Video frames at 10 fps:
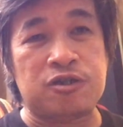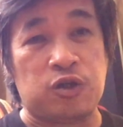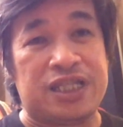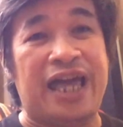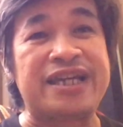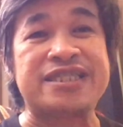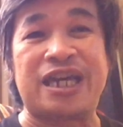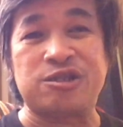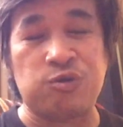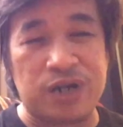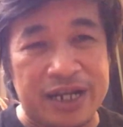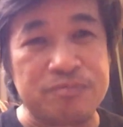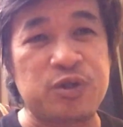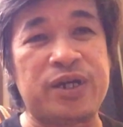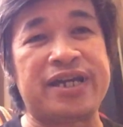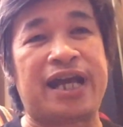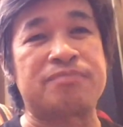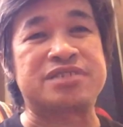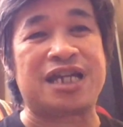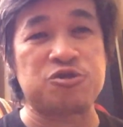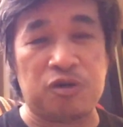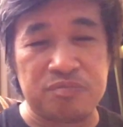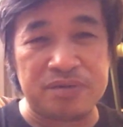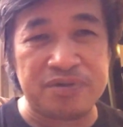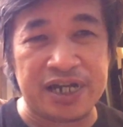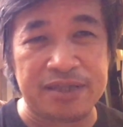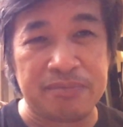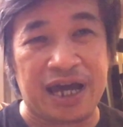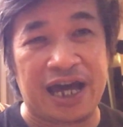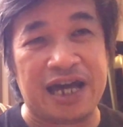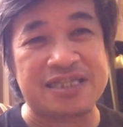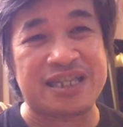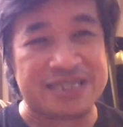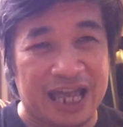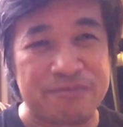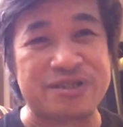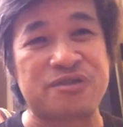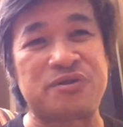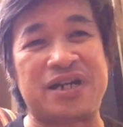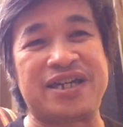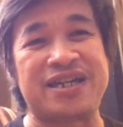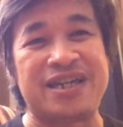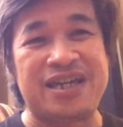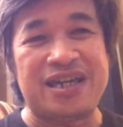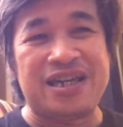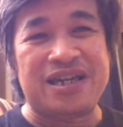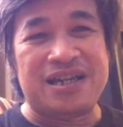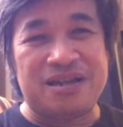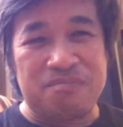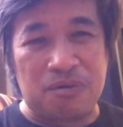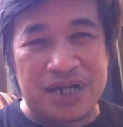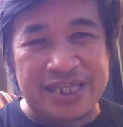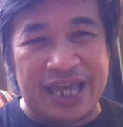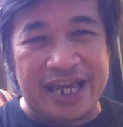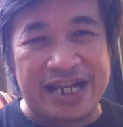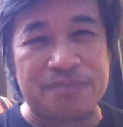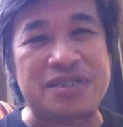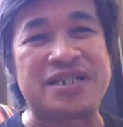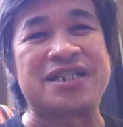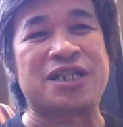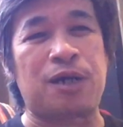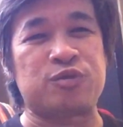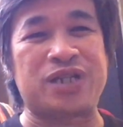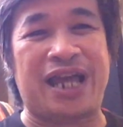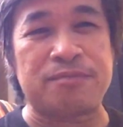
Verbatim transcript: กดไลค์กันในทุกคลิปด้วยนะครับ ชักชวนเพื่อนๆมาติดตามกันด้วย พบกันในคลิปอื่นๆ ขอบคุณครับ